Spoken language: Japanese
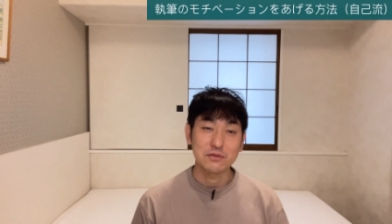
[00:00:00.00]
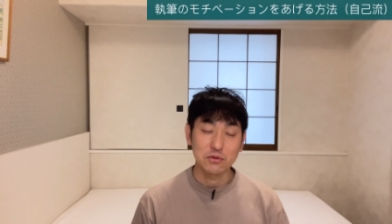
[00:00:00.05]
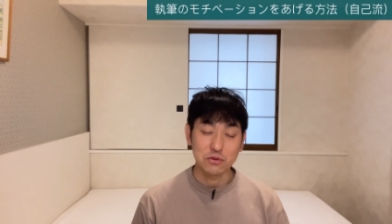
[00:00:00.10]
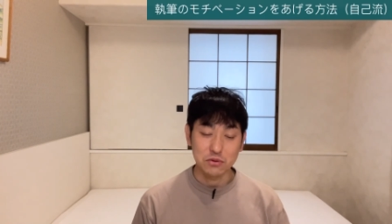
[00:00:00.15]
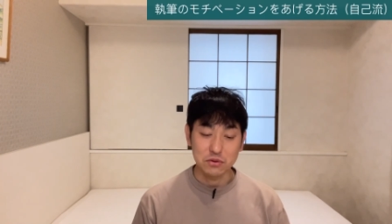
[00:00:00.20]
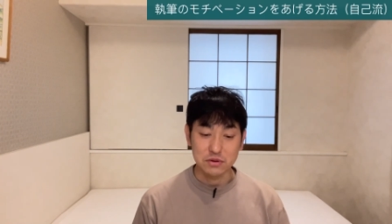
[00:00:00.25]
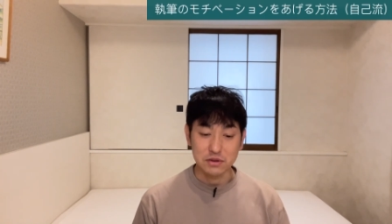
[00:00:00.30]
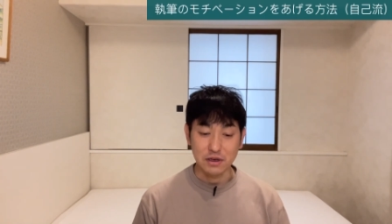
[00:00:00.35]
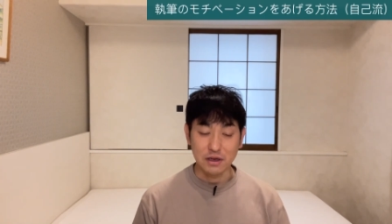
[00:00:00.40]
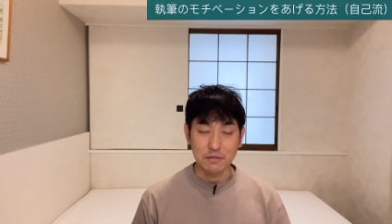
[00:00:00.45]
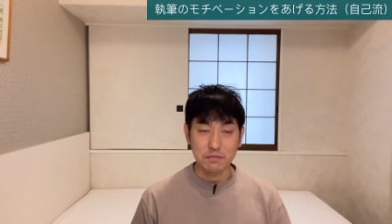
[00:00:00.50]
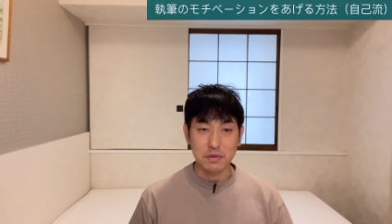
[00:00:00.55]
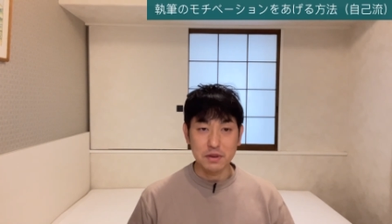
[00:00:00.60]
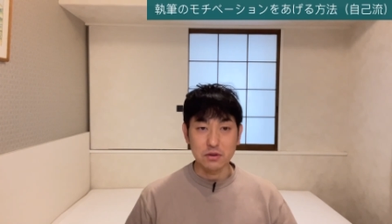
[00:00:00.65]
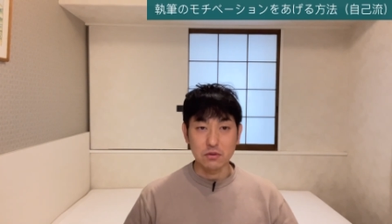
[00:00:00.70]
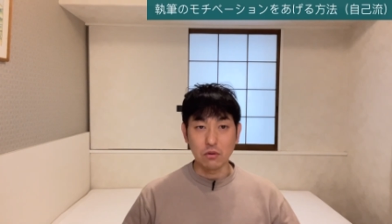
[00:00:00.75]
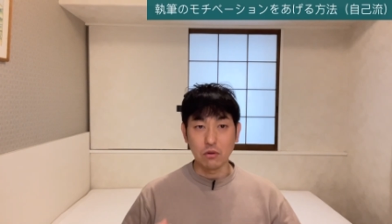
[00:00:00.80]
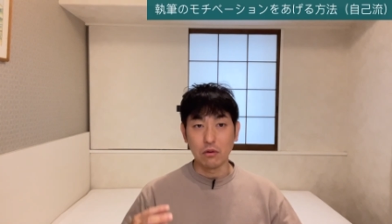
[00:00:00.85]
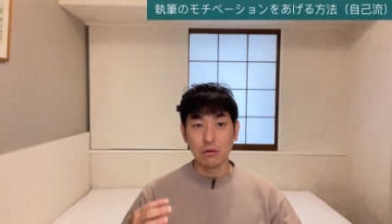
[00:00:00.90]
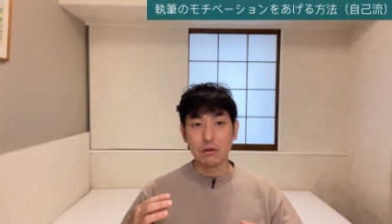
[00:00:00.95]
ことですから、やっぱ
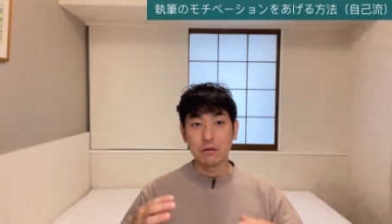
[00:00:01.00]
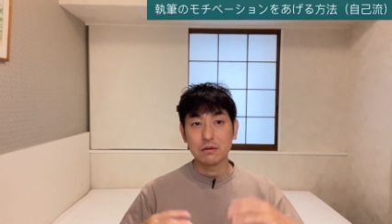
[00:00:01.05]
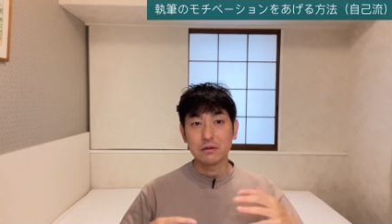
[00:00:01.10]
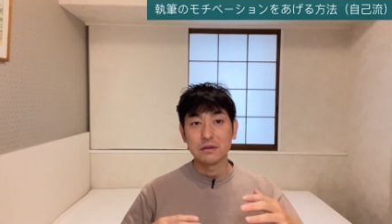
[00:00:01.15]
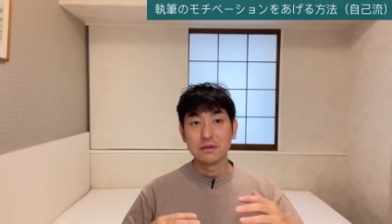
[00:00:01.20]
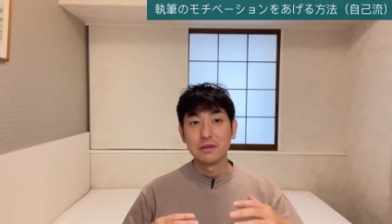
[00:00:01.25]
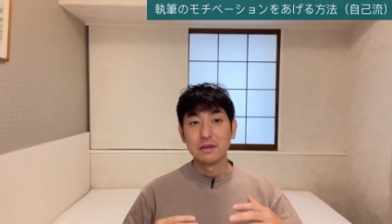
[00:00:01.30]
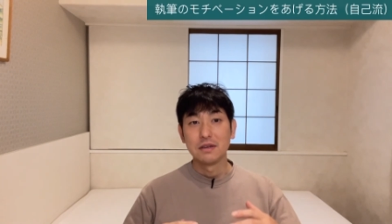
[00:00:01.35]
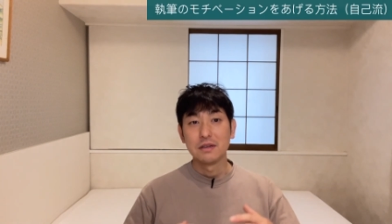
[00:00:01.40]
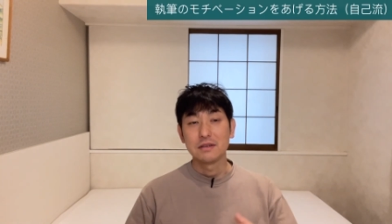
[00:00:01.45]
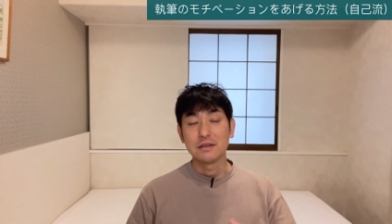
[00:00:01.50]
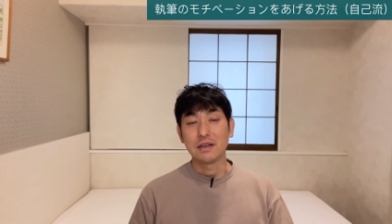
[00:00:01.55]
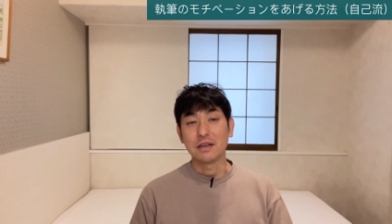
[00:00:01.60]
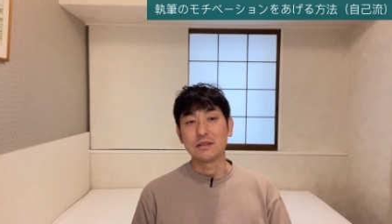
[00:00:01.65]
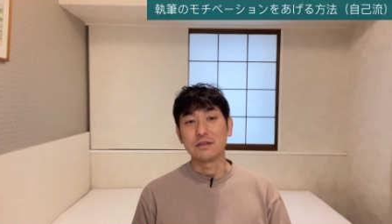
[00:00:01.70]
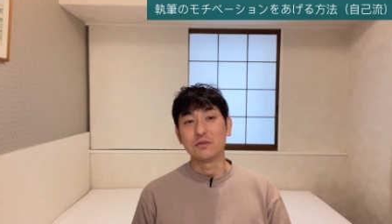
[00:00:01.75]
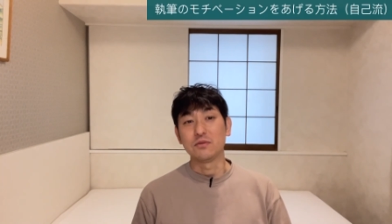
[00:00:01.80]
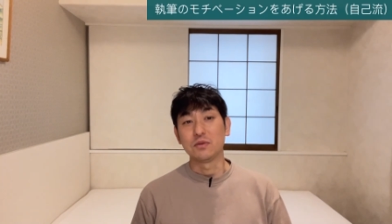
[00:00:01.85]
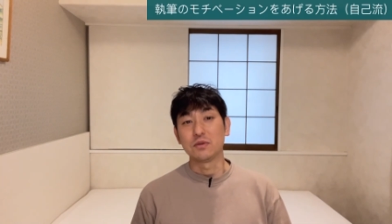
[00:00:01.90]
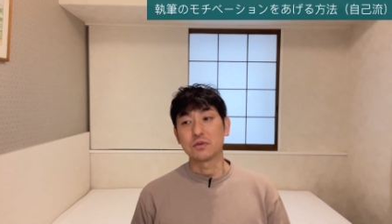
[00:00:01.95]
りこう、な
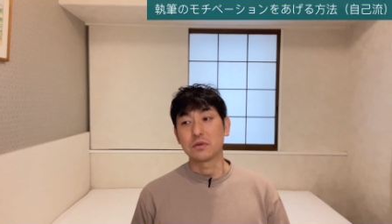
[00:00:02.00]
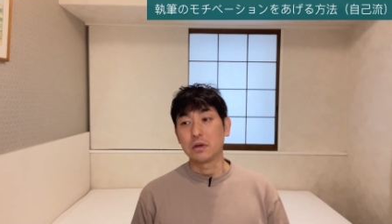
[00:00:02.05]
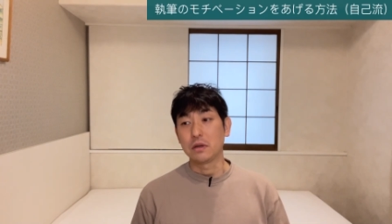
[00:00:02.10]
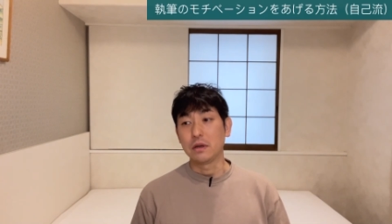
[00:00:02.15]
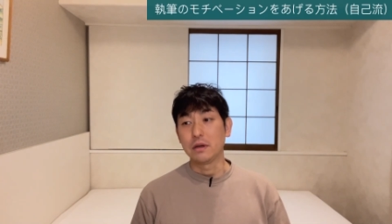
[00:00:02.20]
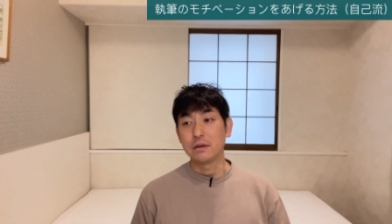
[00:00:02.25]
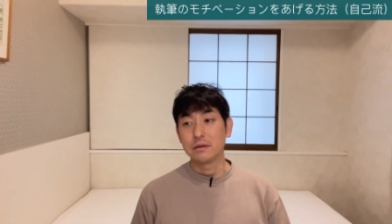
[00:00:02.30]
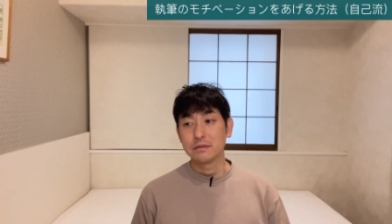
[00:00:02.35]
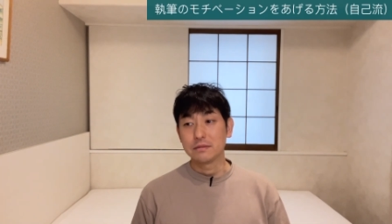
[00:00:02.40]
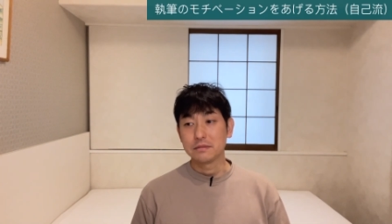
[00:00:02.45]
んていうんですかね、